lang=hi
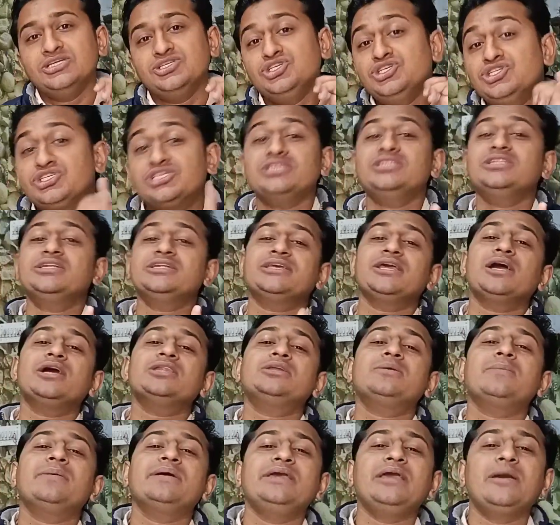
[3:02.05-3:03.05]
जिसके अंदर क्या
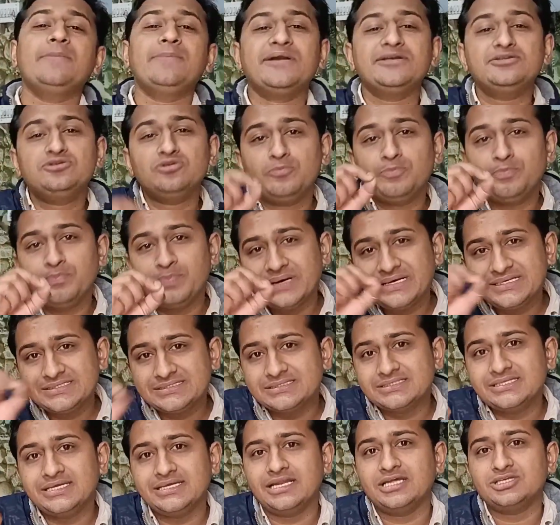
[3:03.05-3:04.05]
था भाई आपके जो
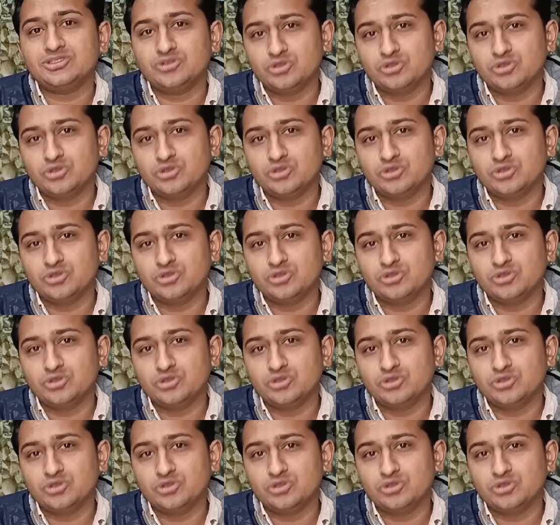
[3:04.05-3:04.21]
बग्स थे ना